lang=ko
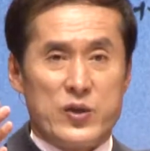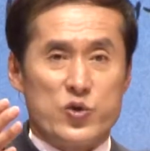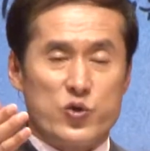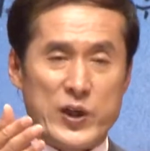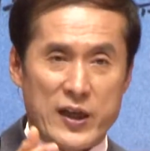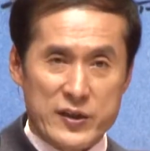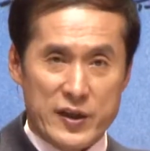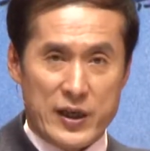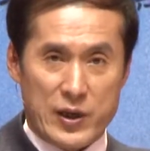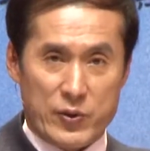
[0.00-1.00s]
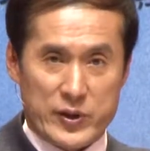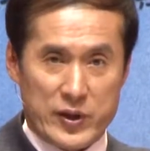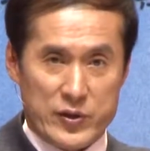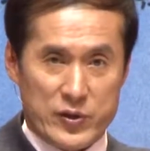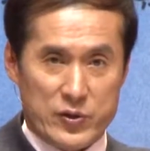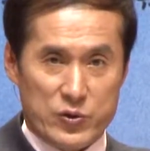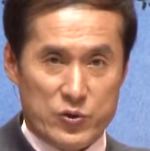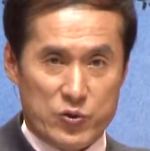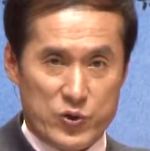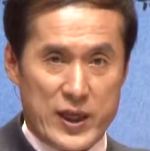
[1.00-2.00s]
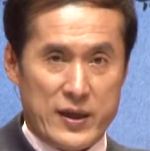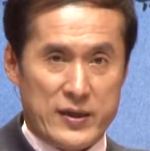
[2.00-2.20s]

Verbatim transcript: 수장절이라고도 하죠. 수장,